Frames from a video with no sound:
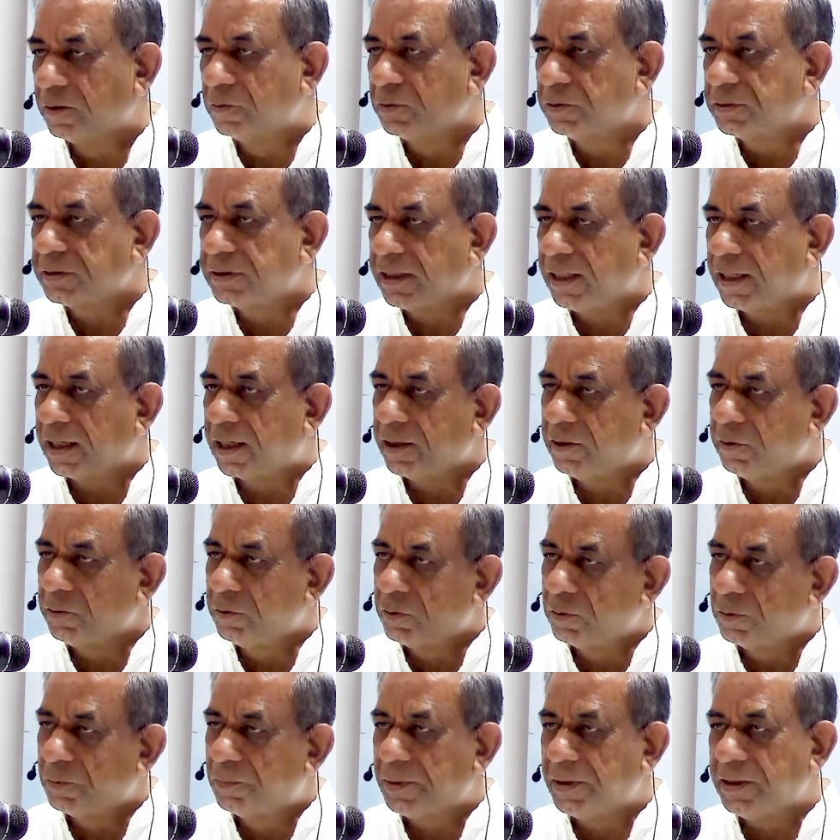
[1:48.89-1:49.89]
उसके
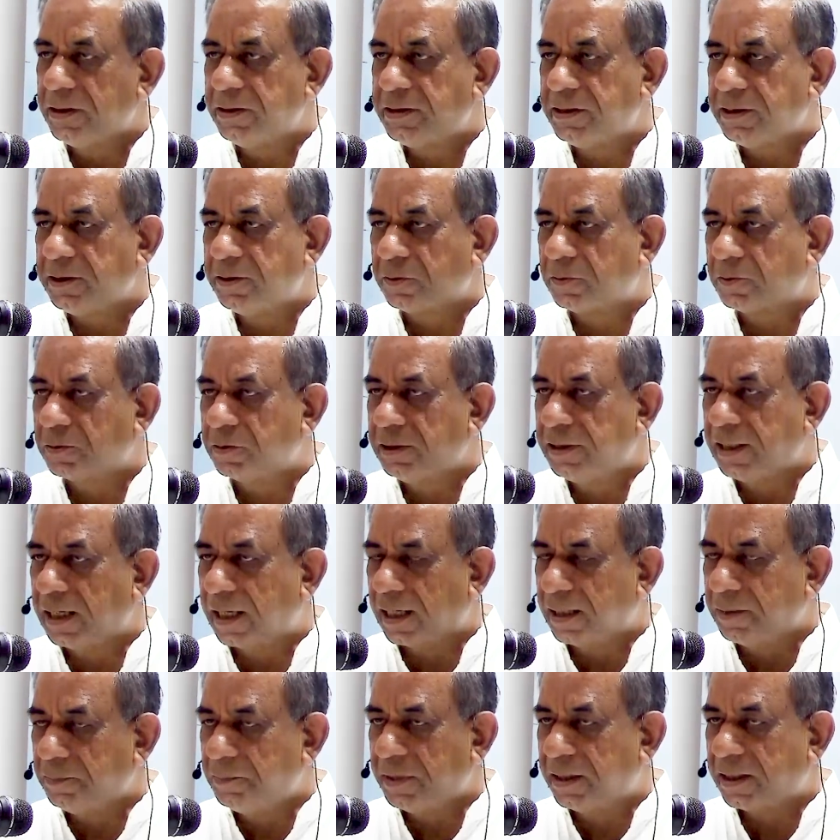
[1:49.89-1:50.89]
अनुरूप इन चीज़ों को
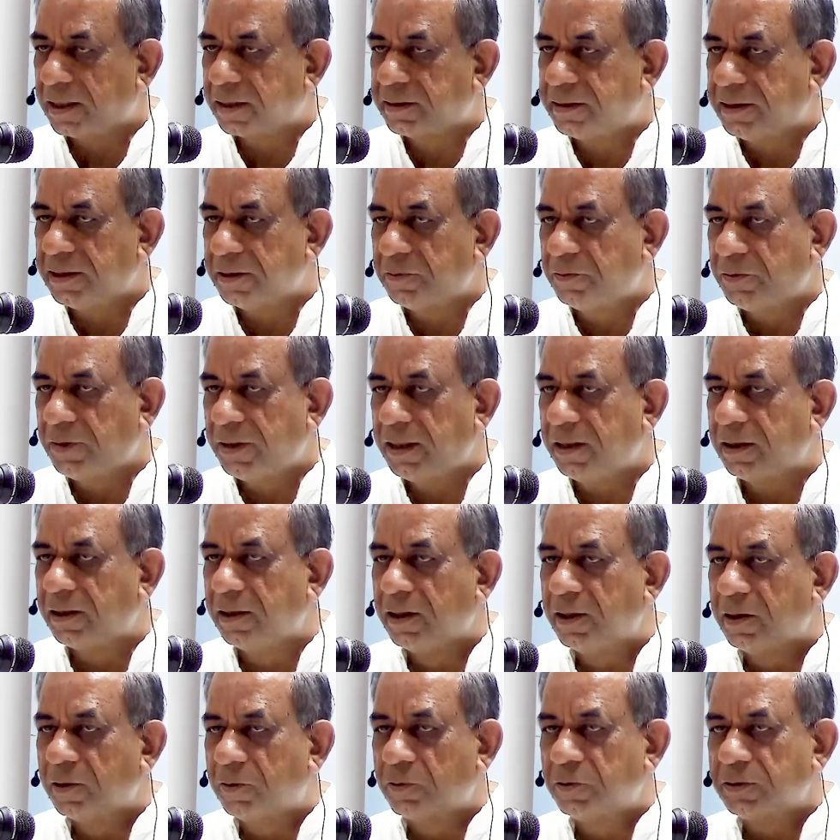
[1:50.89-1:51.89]
ध्यान में रखते हुए
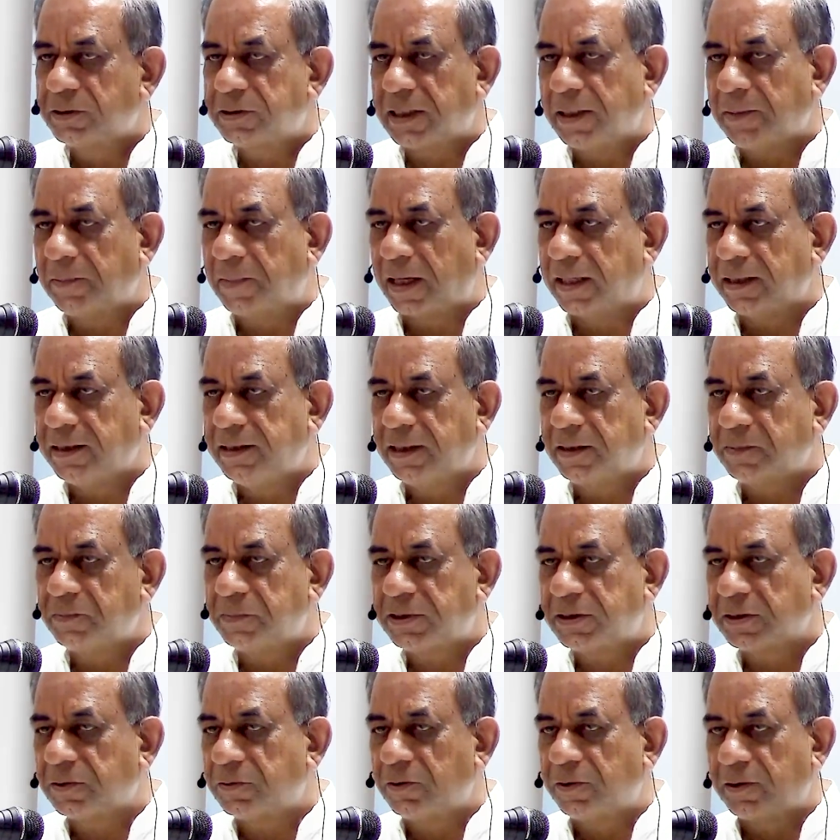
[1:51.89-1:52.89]
उसके माध्यम
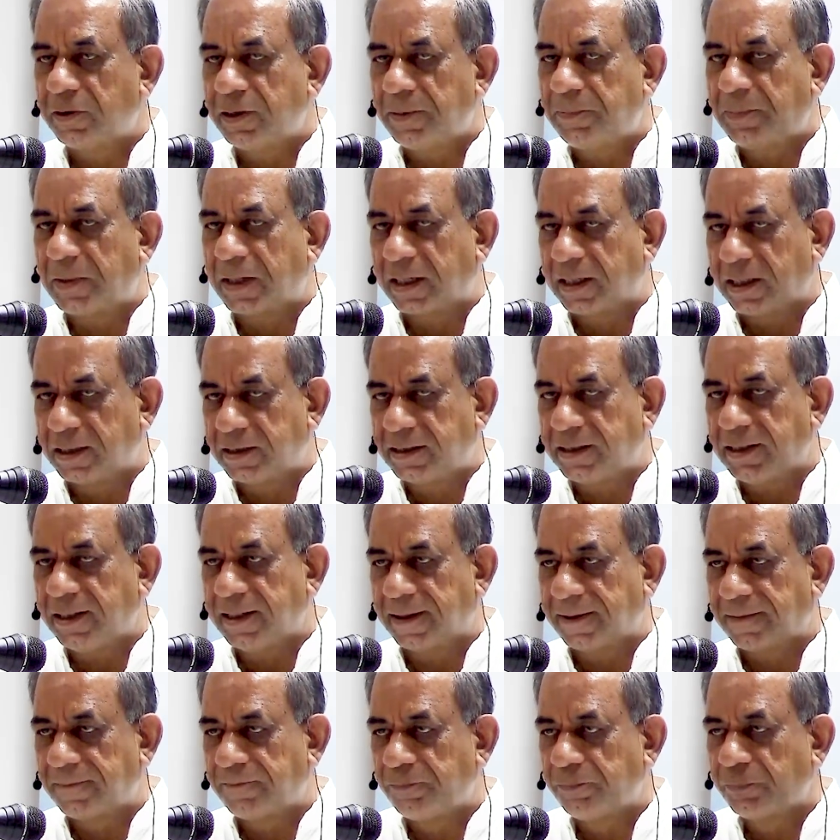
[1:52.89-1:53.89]
से उन्होंने प्रकट
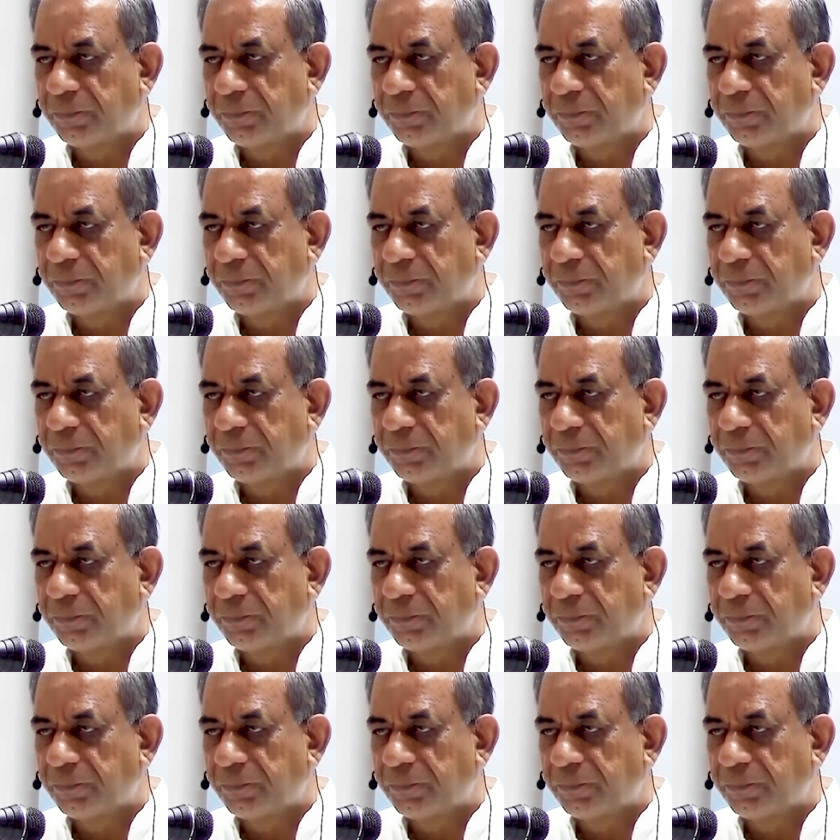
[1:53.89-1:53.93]
किया